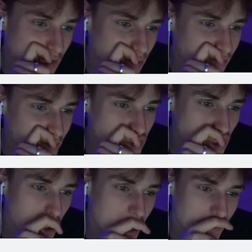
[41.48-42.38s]
Kurwa
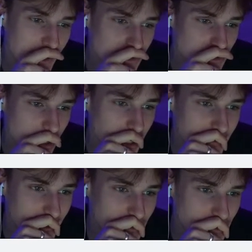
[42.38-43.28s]
Joanna,
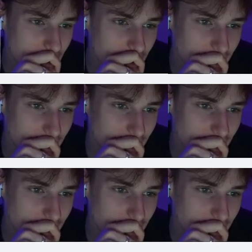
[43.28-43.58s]
Joanna, Joanna